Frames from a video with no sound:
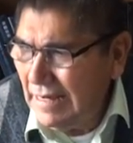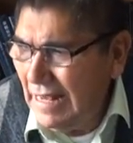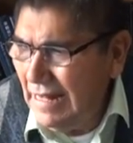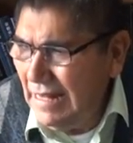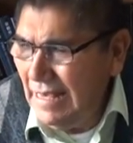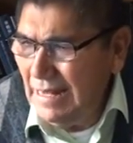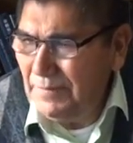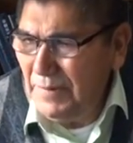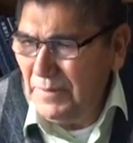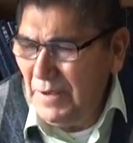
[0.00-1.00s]

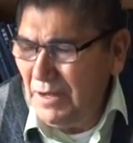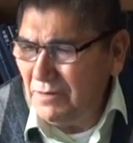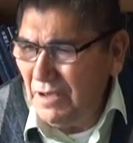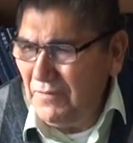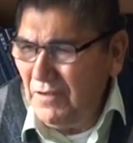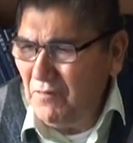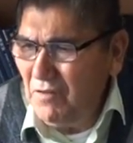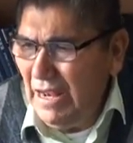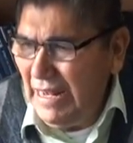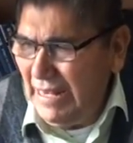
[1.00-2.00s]
El, primero que
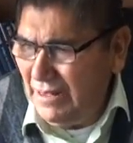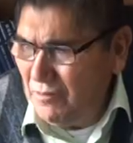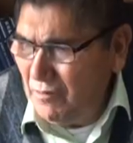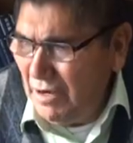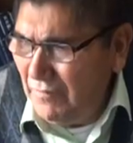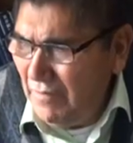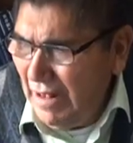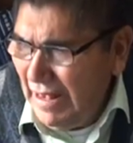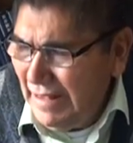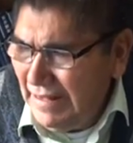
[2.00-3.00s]
figura en la historia
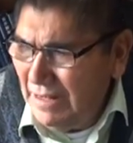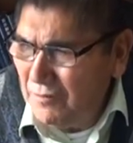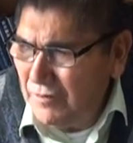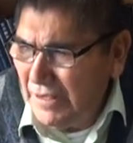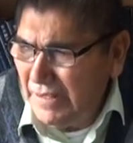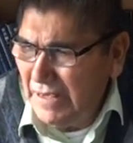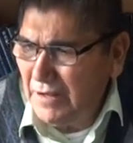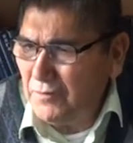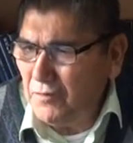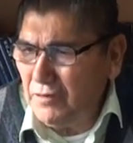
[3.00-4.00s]
de los
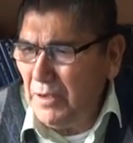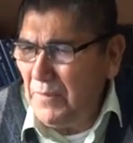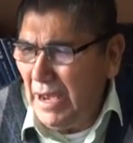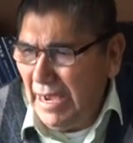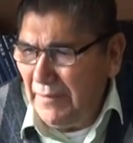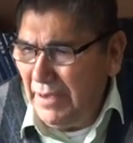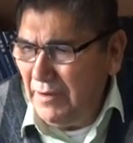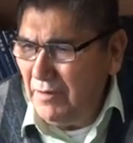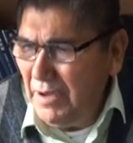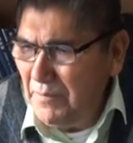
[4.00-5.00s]
sacerdotes
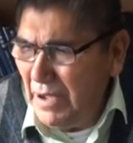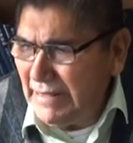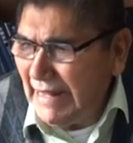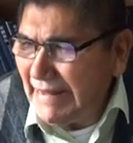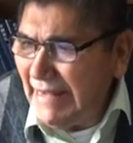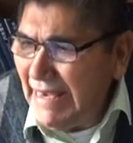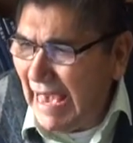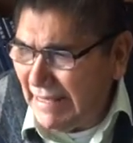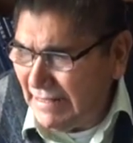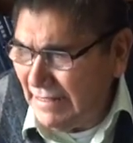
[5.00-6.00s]
macabeos es
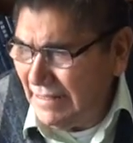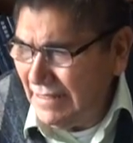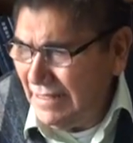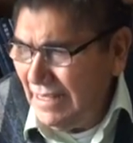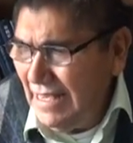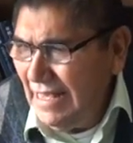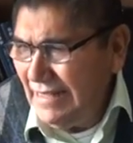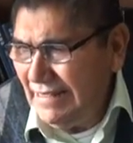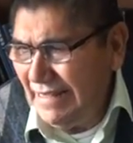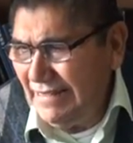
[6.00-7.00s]
Matatías,
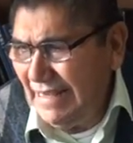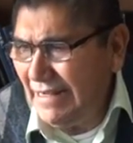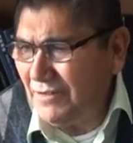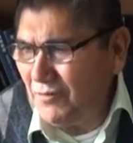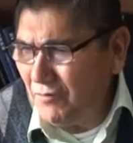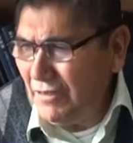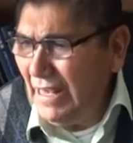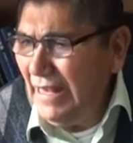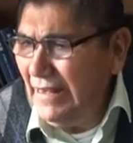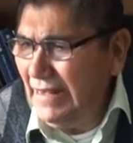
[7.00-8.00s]

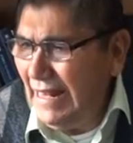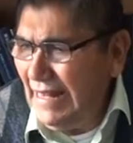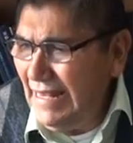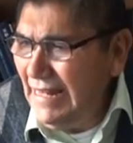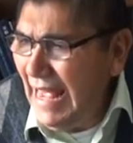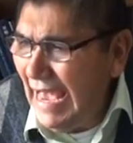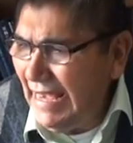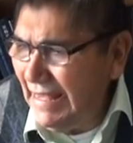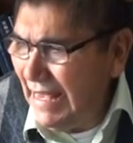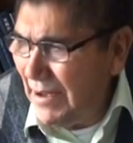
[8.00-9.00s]
sacerdote del
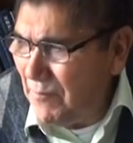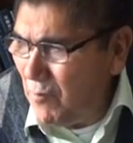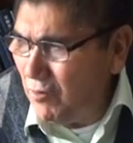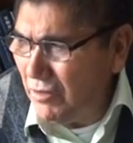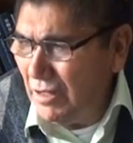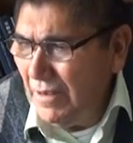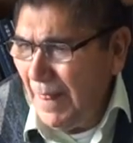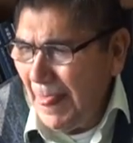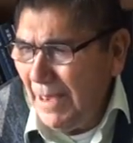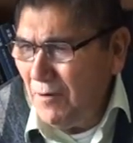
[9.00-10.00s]
linaje de Asmón,
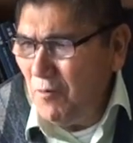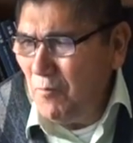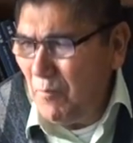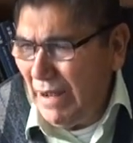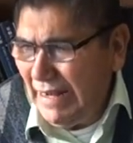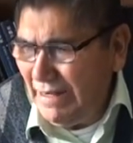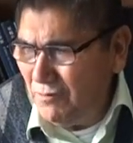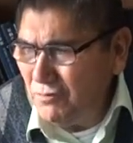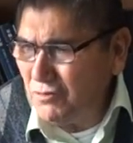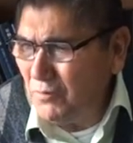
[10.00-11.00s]
un
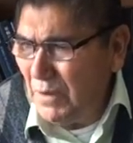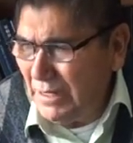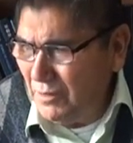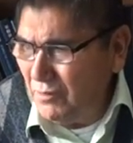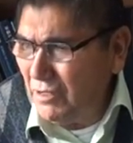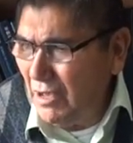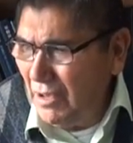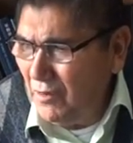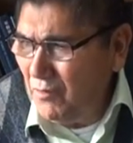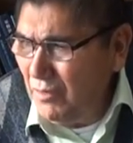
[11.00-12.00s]
valeroso
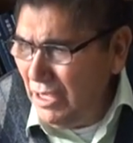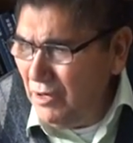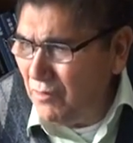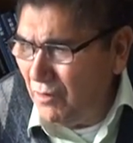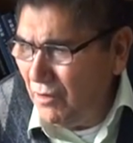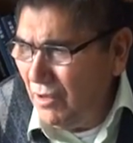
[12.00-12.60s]
patriota judío,